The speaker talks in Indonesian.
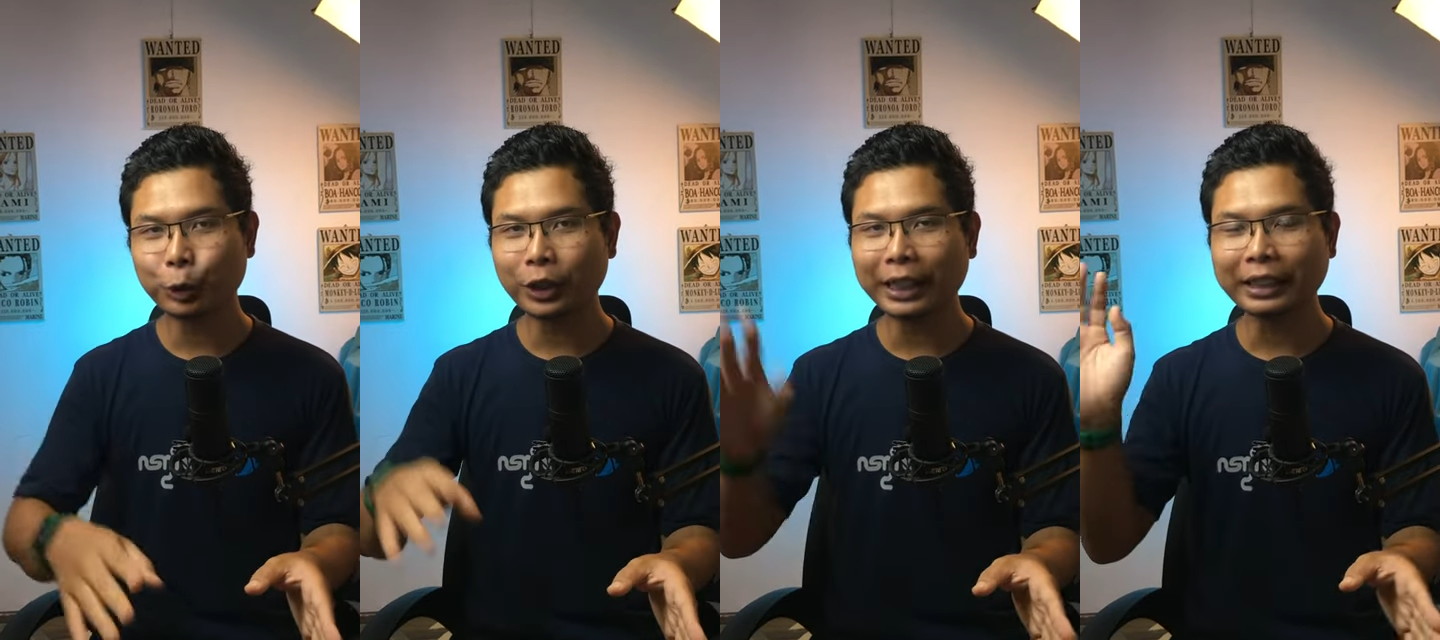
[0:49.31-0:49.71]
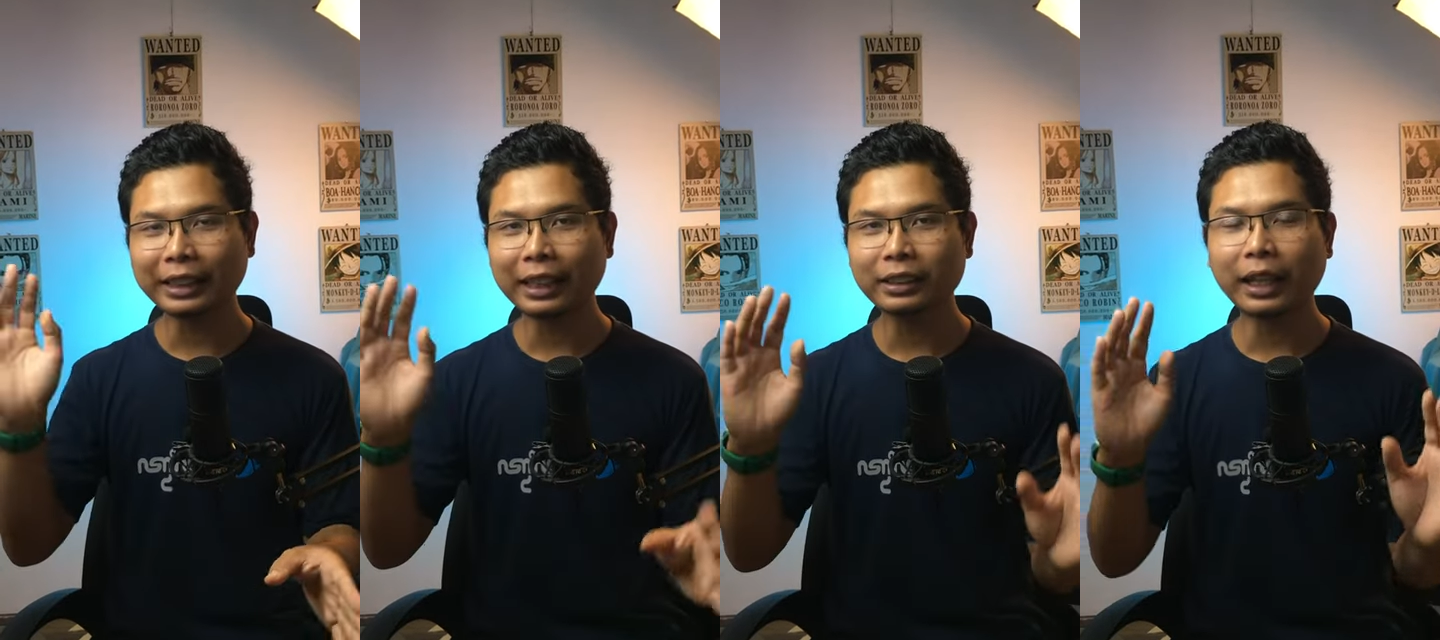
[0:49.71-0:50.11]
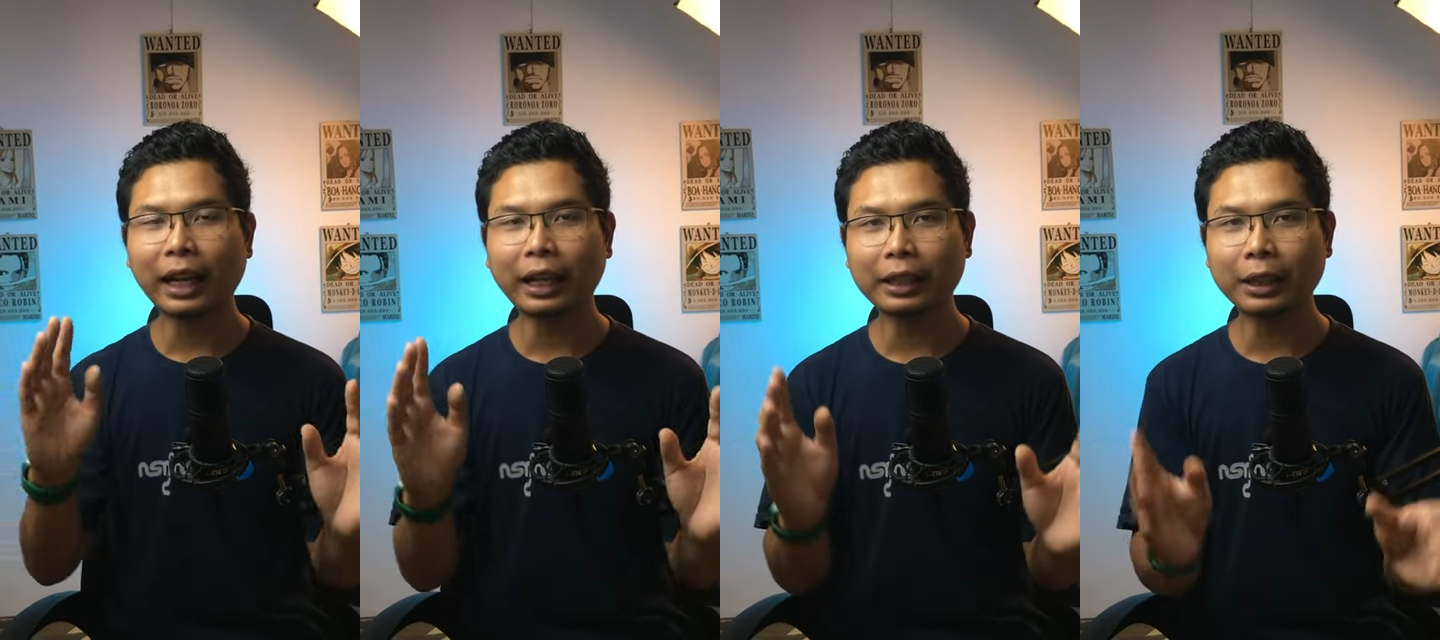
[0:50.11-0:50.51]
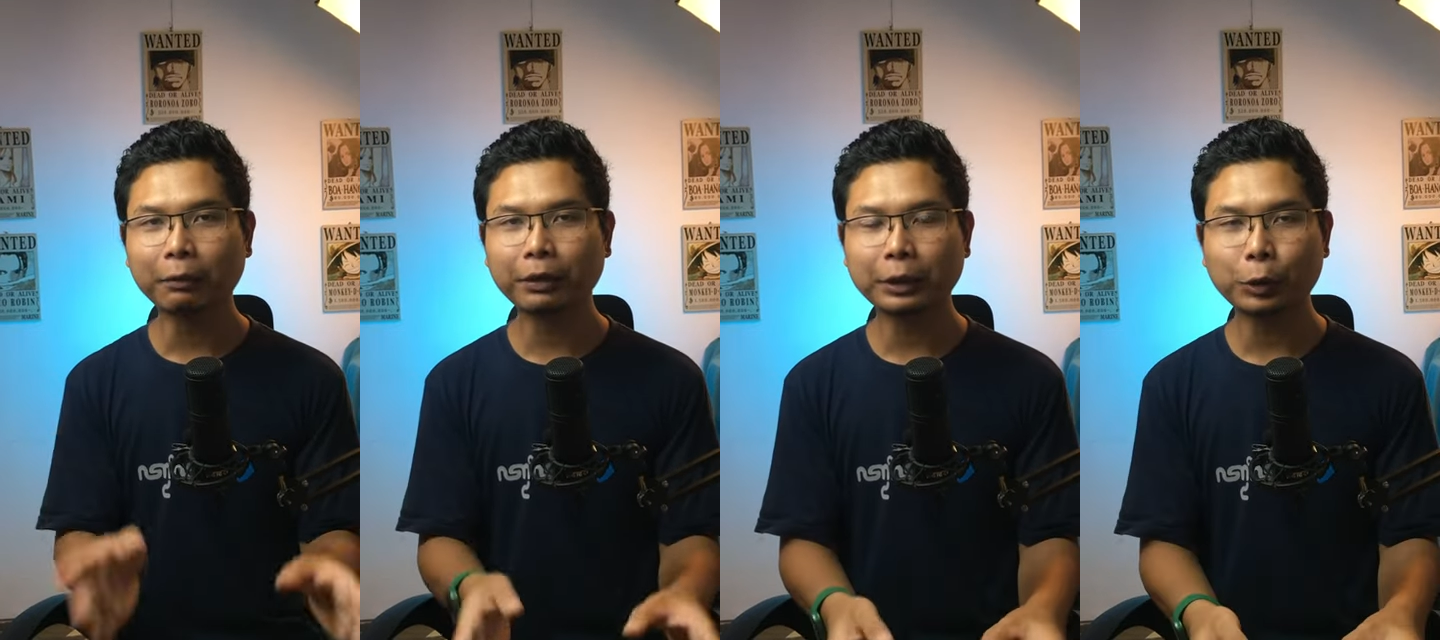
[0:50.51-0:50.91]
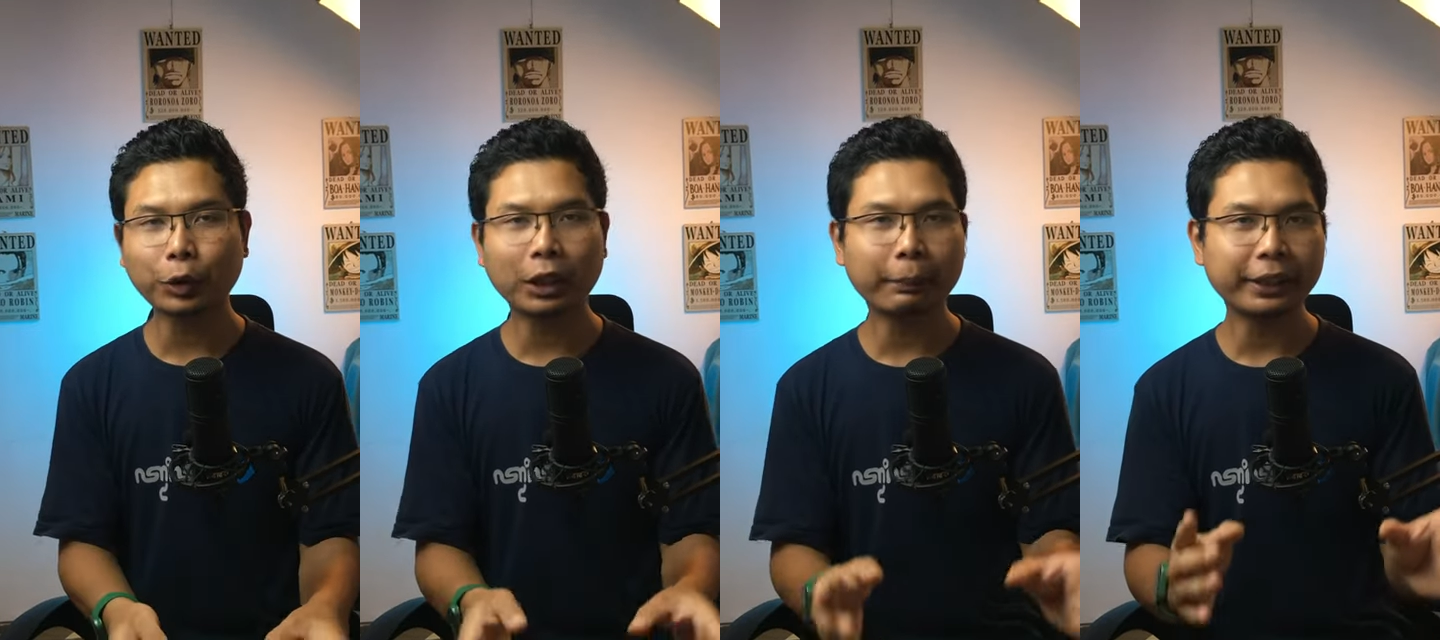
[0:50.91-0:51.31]
ke atas ada
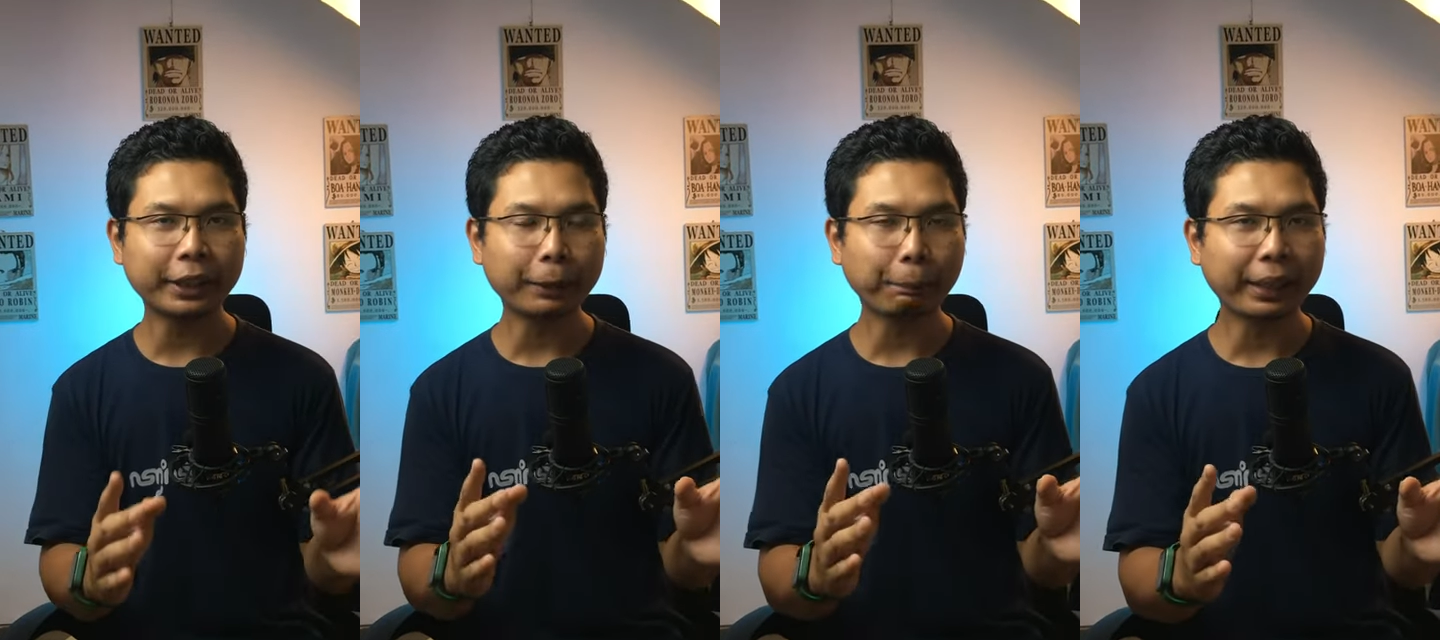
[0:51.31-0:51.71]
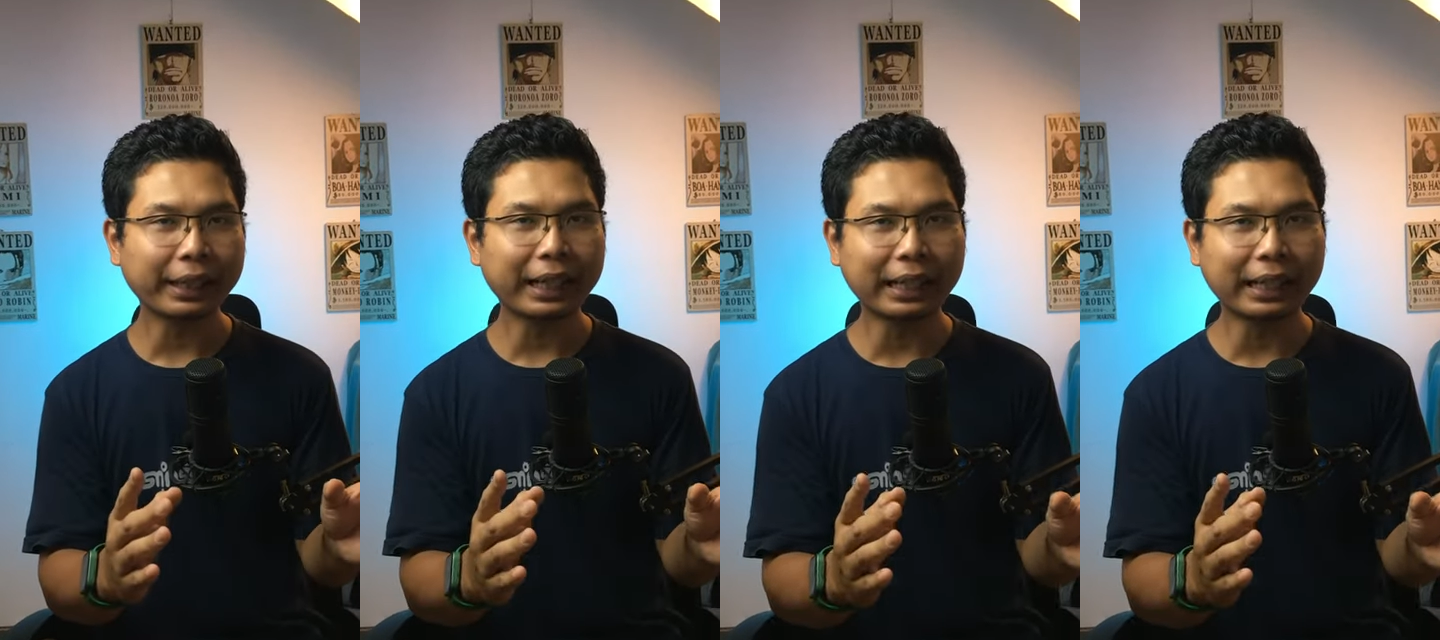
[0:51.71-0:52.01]
fitur namanya MAC